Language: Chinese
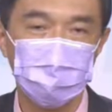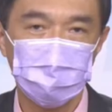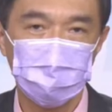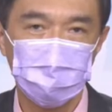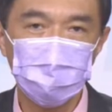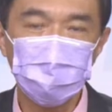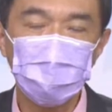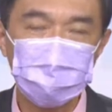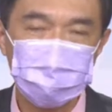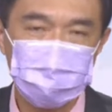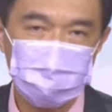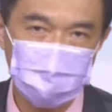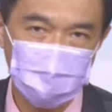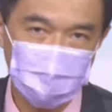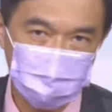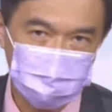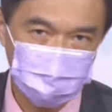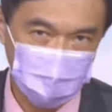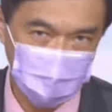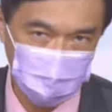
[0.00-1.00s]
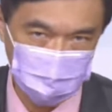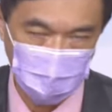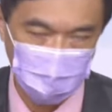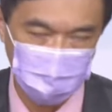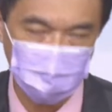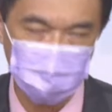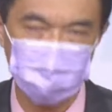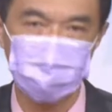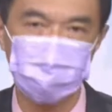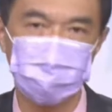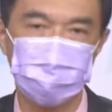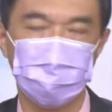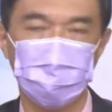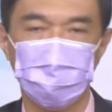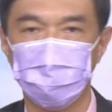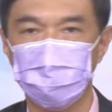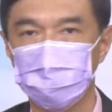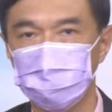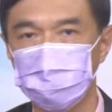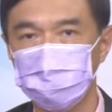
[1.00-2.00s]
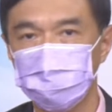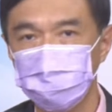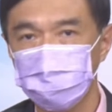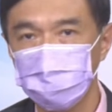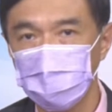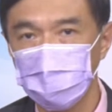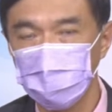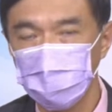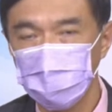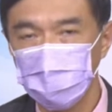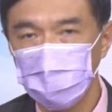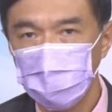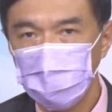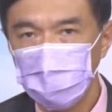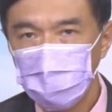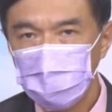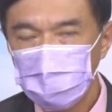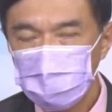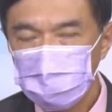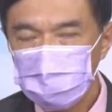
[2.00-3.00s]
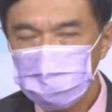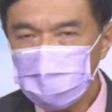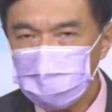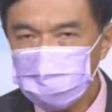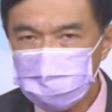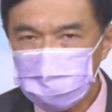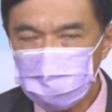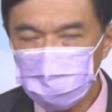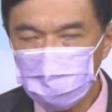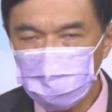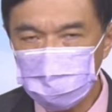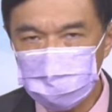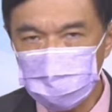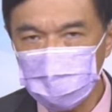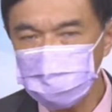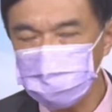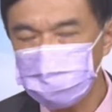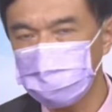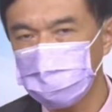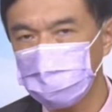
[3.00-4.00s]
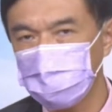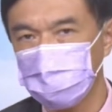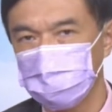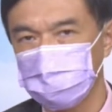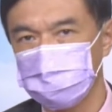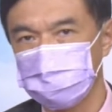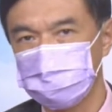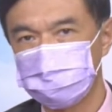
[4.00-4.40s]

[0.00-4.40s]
因为强短的买盘都进来。但是我这样说好，了，